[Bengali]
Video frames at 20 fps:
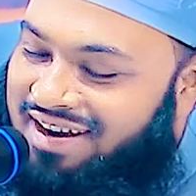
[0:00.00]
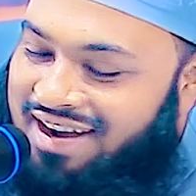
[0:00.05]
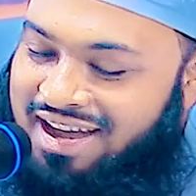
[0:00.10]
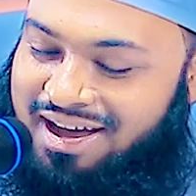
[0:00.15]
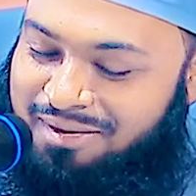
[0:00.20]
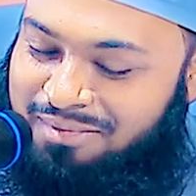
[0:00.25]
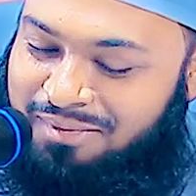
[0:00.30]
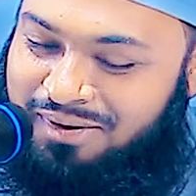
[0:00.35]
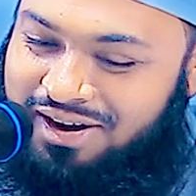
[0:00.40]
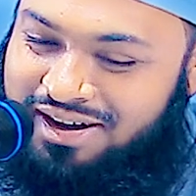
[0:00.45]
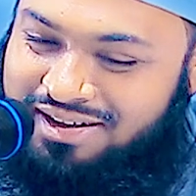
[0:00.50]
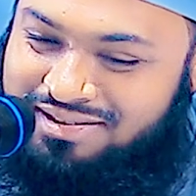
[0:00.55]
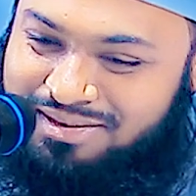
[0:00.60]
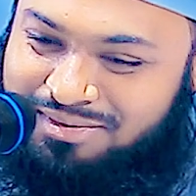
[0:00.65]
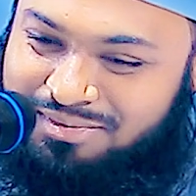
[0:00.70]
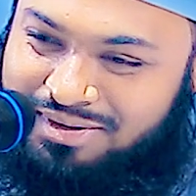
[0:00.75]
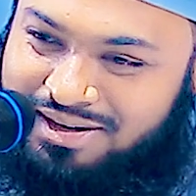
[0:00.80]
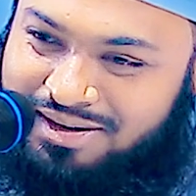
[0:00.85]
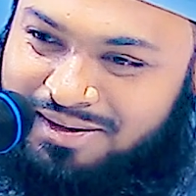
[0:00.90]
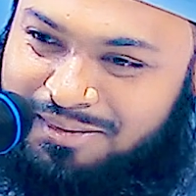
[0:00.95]
না বলা
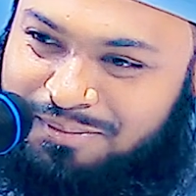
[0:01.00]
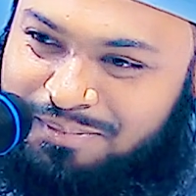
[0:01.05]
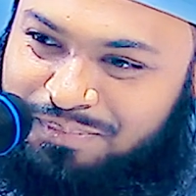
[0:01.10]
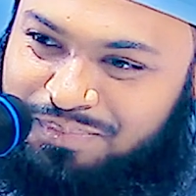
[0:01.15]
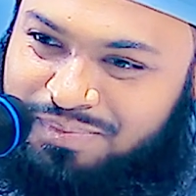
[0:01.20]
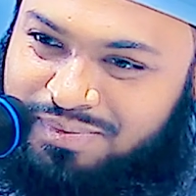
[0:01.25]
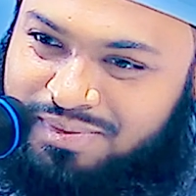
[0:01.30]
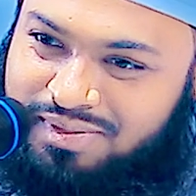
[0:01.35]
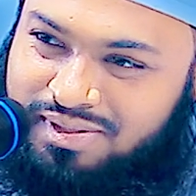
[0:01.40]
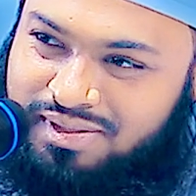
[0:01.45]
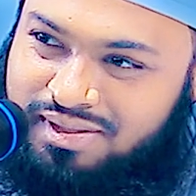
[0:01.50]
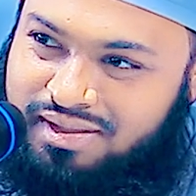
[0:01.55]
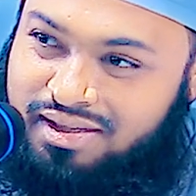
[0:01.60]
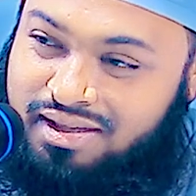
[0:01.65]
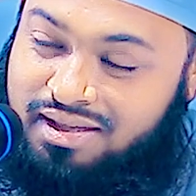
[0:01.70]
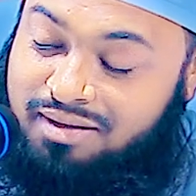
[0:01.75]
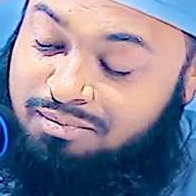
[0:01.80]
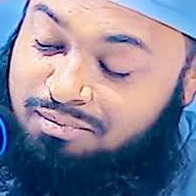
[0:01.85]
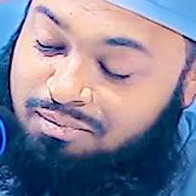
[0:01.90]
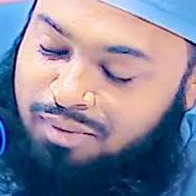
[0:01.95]
যাবে না
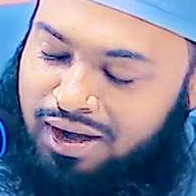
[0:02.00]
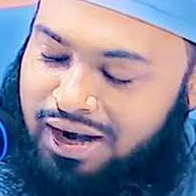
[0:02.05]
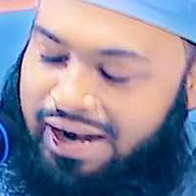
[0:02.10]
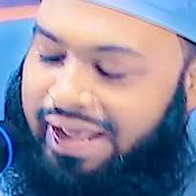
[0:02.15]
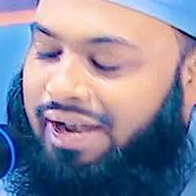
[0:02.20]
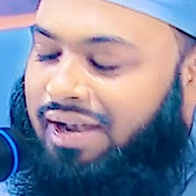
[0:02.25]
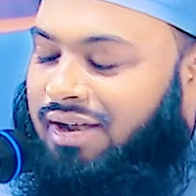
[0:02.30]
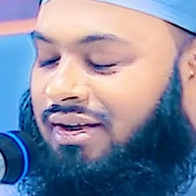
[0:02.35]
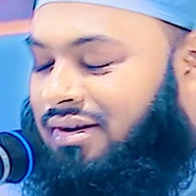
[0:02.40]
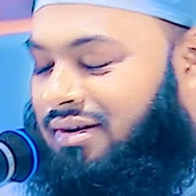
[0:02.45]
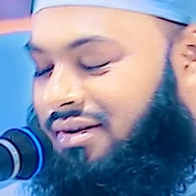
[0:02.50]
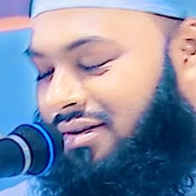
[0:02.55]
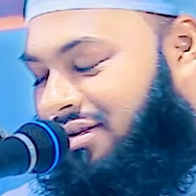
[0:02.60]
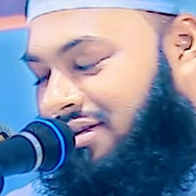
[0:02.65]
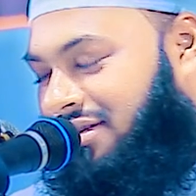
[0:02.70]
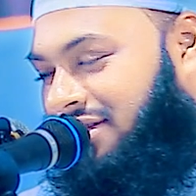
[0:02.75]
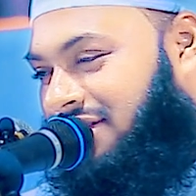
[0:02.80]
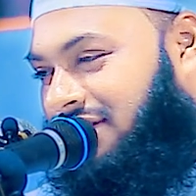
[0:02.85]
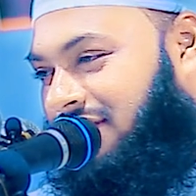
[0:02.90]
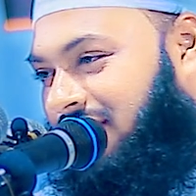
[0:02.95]
বলেন
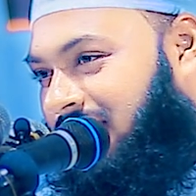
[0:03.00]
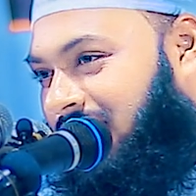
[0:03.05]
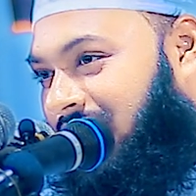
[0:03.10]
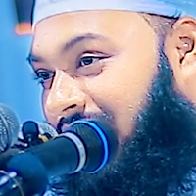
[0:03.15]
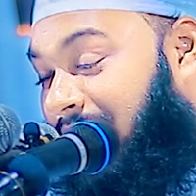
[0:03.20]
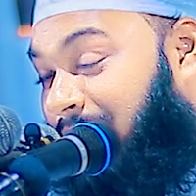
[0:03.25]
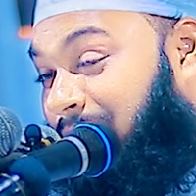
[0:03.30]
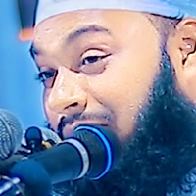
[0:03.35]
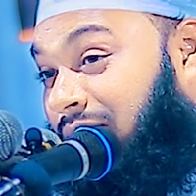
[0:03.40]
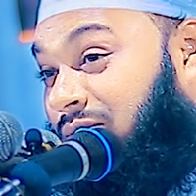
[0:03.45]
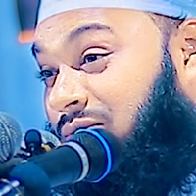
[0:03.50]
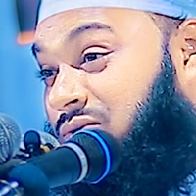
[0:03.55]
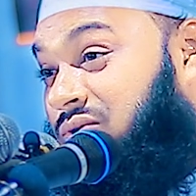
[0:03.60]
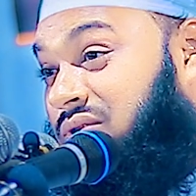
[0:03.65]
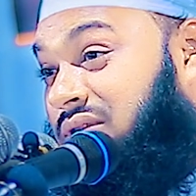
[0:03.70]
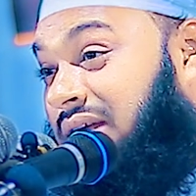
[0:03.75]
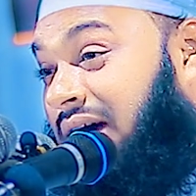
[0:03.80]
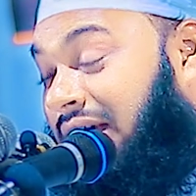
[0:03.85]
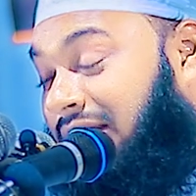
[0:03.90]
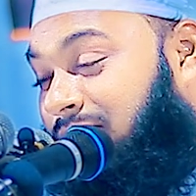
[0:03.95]
আমার
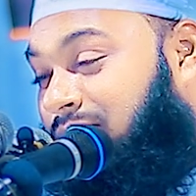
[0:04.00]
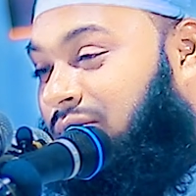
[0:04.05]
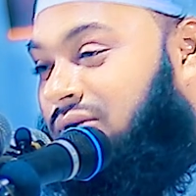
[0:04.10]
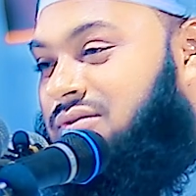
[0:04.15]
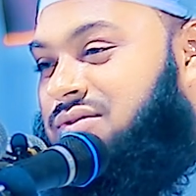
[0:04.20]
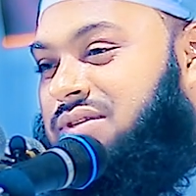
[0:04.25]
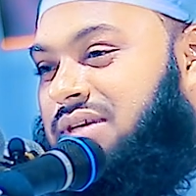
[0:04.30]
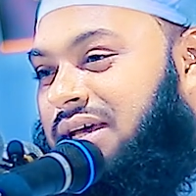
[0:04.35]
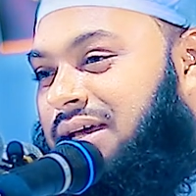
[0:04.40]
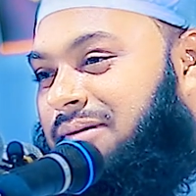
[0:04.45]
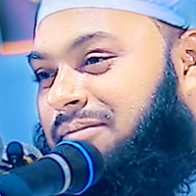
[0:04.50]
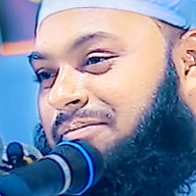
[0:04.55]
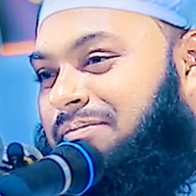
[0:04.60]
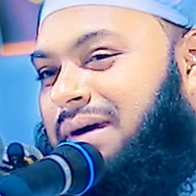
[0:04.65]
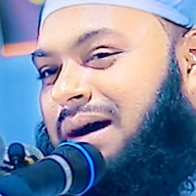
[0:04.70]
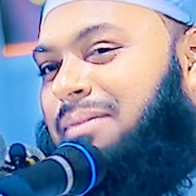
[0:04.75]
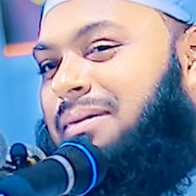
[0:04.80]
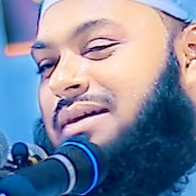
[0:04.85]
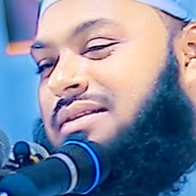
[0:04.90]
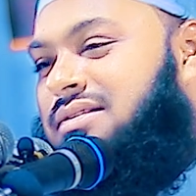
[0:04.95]
ওস্তাদ বলছে
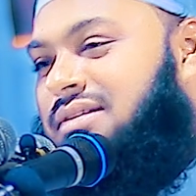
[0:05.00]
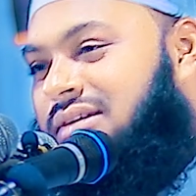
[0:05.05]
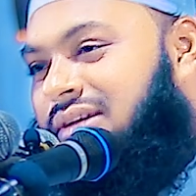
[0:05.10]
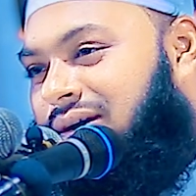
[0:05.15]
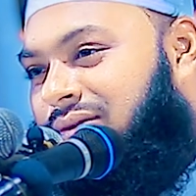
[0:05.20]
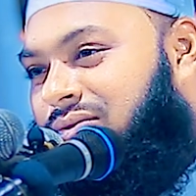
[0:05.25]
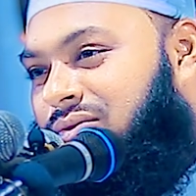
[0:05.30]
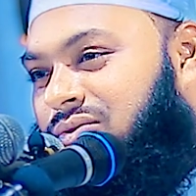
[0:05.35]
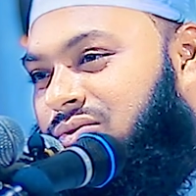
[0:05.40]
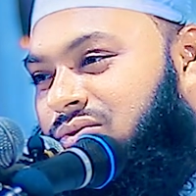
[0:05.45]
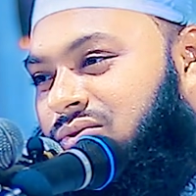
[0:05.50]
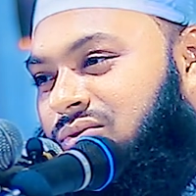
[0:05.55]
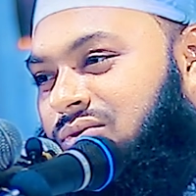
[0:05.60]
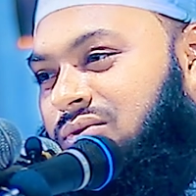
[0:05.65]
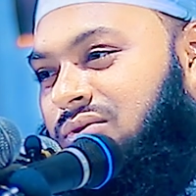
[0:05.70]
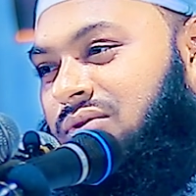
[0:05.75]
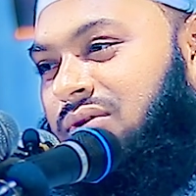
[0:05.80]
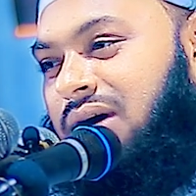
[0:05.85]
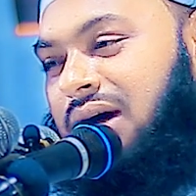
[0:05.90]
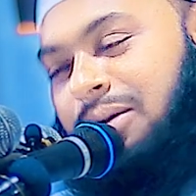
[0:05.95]
বাবা যেটা করতো
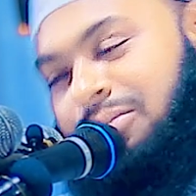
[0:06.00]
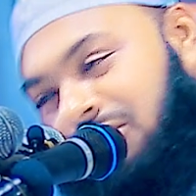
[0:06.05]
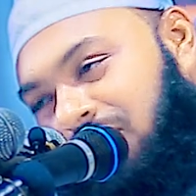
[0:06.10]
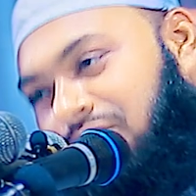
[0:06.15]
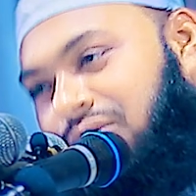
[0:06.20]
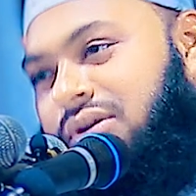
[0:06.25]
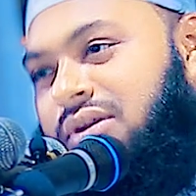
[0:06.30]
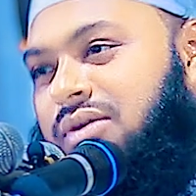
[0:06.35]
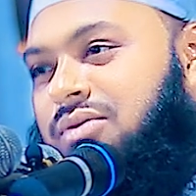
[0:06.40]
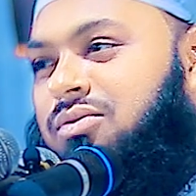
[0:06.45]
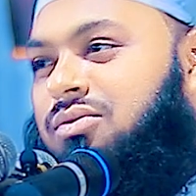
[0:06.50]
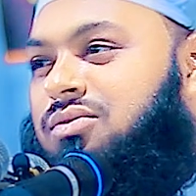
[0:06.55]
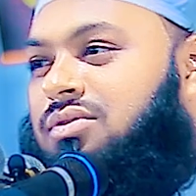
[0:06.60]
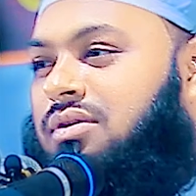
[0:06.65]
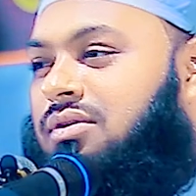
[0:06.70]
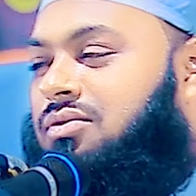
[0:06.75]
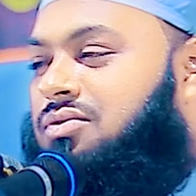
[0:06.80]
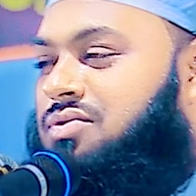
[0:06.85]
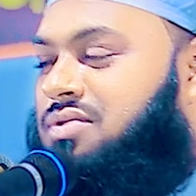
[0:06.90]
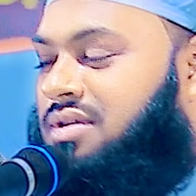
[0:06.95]
আমি ওইটাই
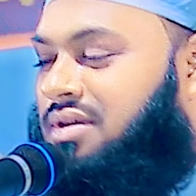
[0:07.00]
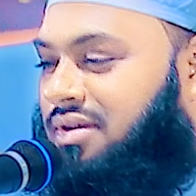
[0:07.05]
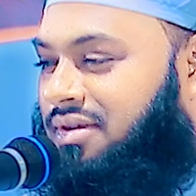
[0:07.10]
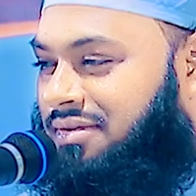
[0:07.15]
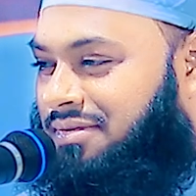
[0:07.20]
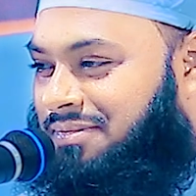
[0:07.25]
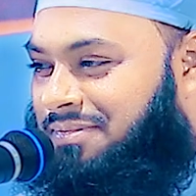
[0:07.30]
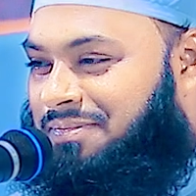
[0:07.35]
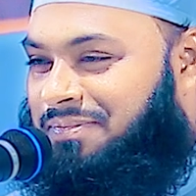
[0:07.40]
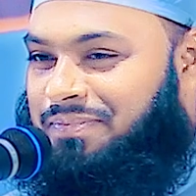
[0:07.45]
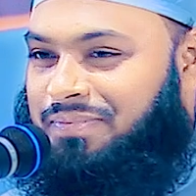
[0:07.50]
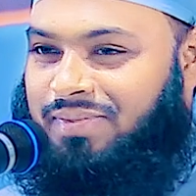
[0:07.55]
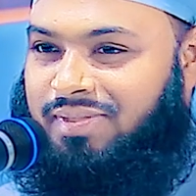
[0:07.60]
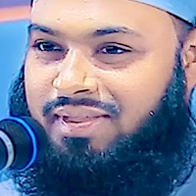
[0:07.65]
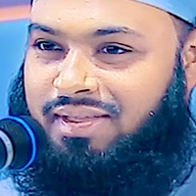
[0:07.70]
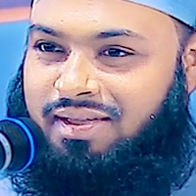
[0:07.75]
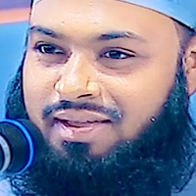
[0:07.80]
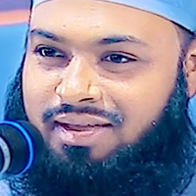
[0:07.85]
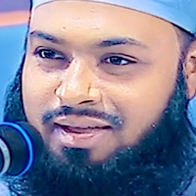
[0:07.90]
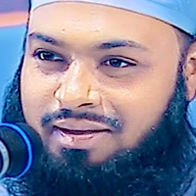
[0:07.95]
করতে কইছি
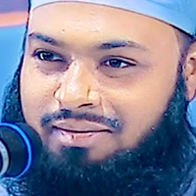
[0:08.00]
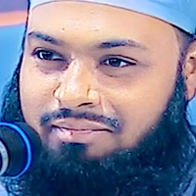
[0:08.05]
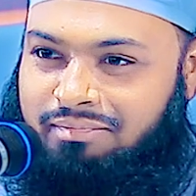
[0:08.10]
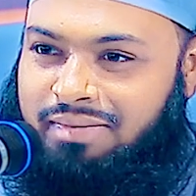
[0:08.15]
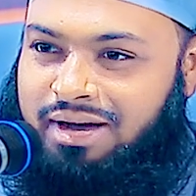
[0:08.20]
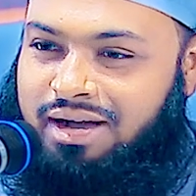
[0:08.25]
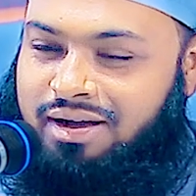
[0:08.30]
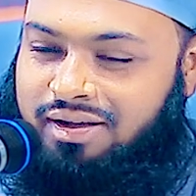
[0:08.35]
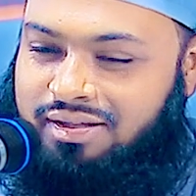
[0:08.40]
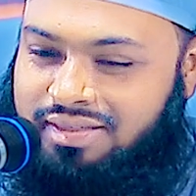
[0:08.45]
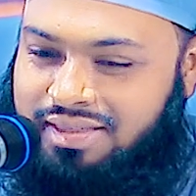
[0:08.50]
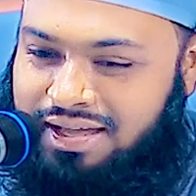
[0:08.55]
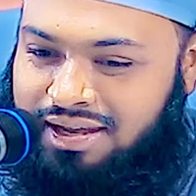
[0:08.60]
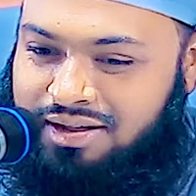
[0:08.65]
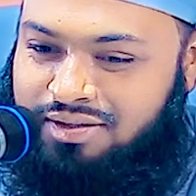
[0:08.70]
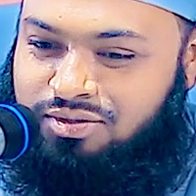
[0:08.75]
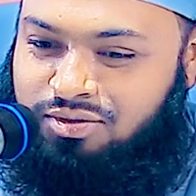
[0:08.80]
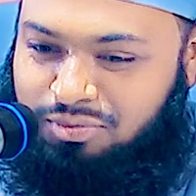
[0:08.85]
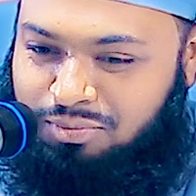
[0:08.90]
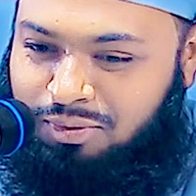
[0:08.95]
মা কয়
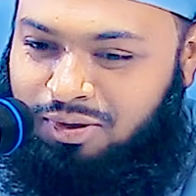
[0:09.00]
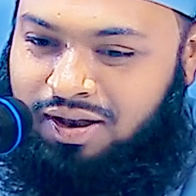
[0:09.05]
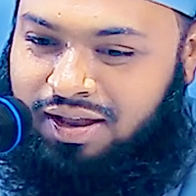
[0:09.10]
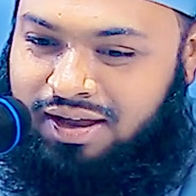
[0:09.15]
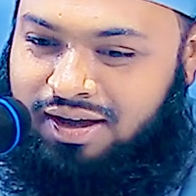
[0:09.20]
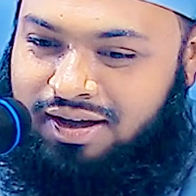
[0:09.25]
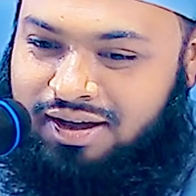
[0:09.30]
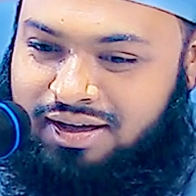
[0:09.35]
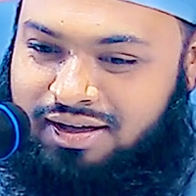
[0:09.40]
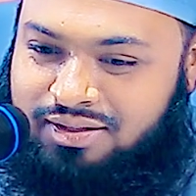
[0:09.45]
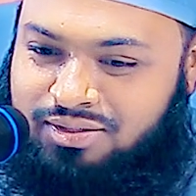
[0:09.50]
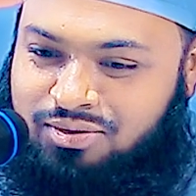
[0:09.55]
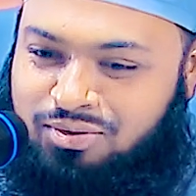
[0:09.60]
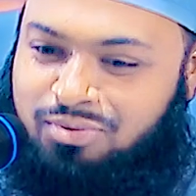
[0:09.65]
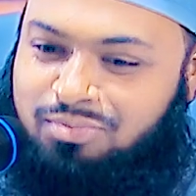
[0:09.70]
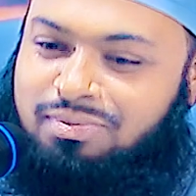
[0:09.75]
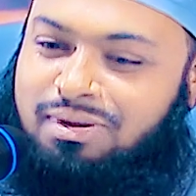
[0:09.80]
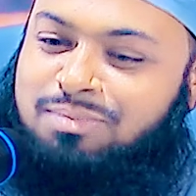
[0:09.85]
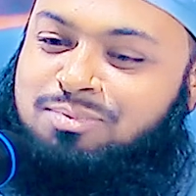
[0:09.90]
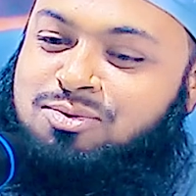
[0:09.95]
তাইলে তো বলাই লাগে
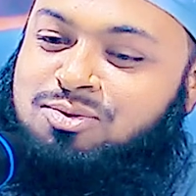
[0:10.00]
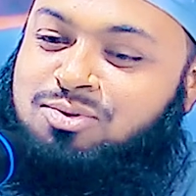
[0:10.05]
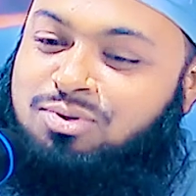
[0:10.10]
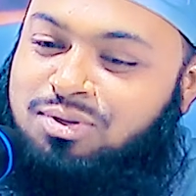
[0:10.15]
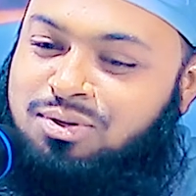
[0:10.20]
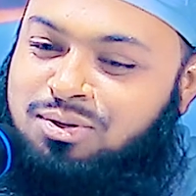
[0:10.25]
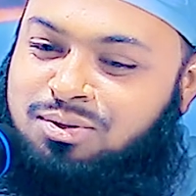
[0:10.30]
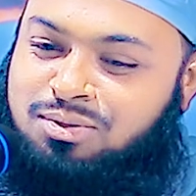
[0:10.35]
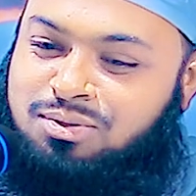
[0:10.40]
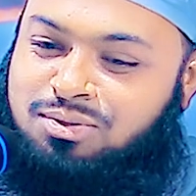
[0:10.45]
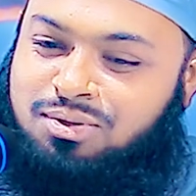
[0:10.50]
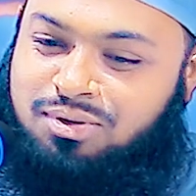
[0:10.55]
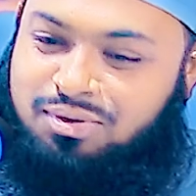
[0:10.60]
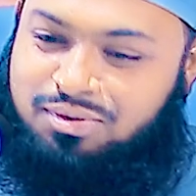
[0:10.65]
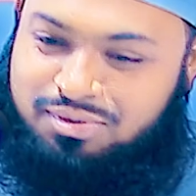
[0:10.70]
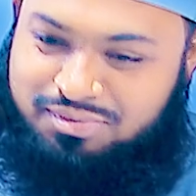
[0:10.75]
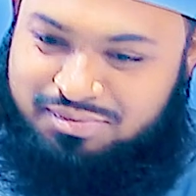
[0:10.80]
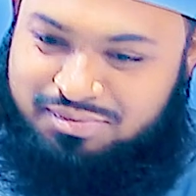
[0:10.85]
তোর বাপ চুরি করতো